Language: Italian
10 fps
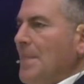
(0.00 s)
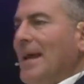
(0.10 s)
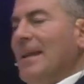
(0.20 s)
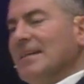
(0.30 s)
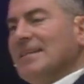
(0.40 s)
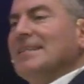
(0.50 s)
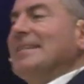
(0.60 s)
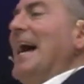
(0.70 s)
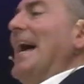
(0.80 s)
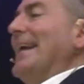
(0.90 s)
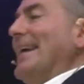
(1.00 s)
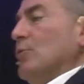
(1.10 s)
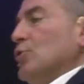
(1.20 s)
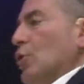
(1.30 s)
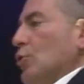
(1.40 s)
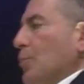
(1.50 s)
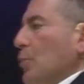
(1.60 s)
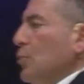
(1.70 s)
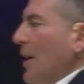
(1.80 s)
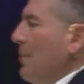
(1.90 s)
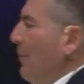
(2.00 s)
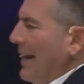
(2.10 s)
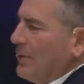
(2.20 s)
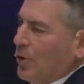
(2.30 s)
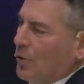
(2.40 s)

E lascia stare che a un certo punto hai imparato a